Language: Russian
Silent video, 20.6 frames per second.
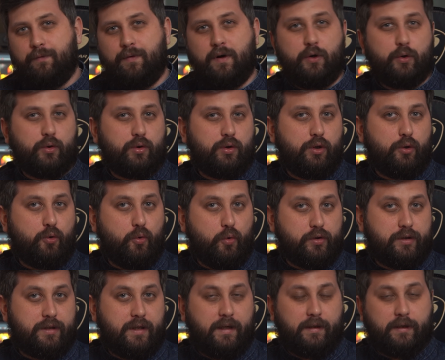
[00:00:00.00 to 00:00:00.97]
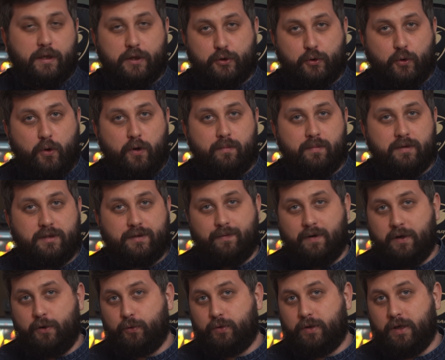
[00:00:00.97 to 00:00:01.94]
Валютный курс – это стоимость
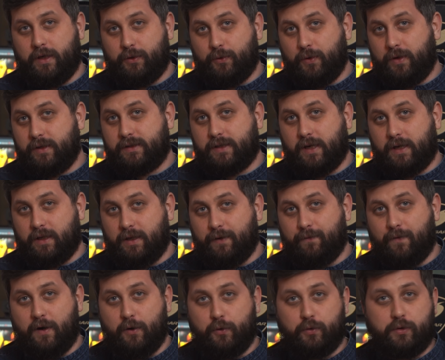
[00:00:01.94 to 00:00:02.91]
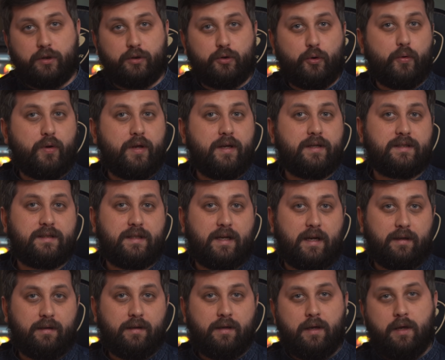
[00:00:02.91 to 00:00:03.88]
валюты одной страны в валютах других
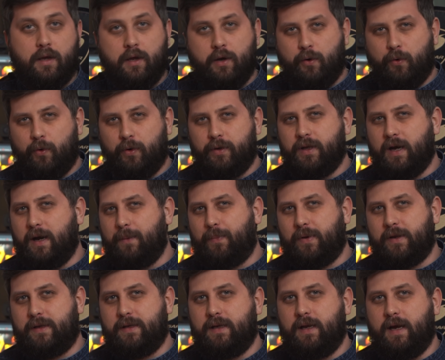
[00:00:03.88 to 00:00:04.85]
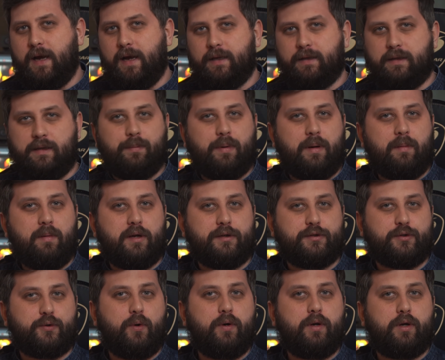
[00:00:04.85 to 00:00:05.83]
стран. Он определяет, например,
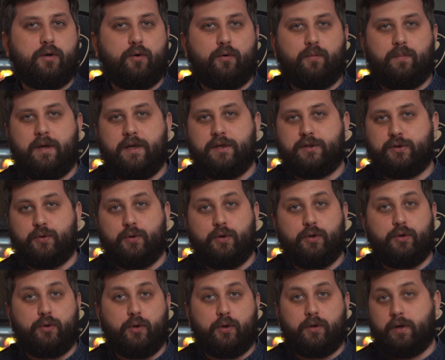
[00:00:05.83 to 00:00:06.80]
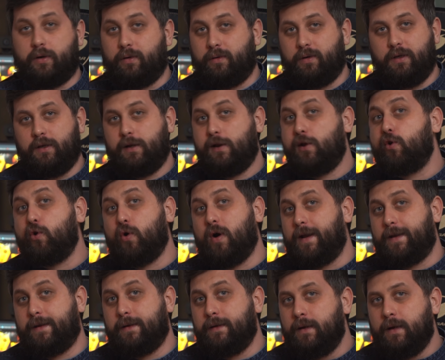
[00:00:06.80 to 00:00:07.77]
сколько рублей стоит доллар или
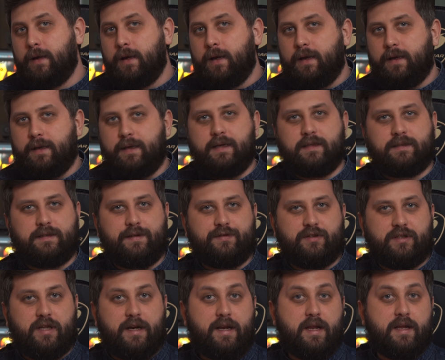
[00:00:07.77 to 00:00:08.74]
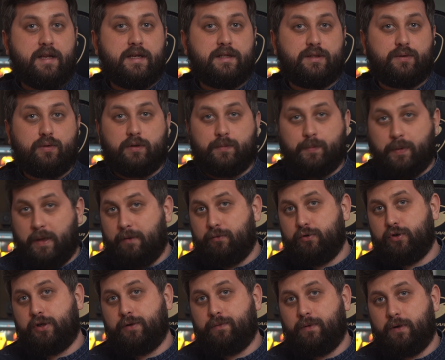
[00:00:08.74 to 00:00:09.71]
юань. Если в стране действует
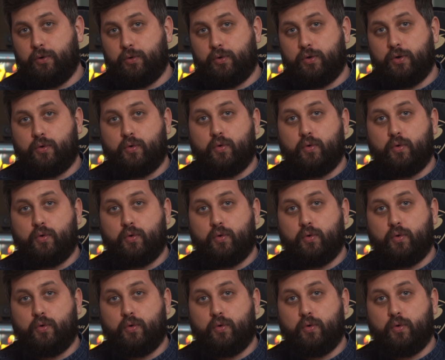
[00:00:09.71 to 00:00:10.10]
плавающий валютный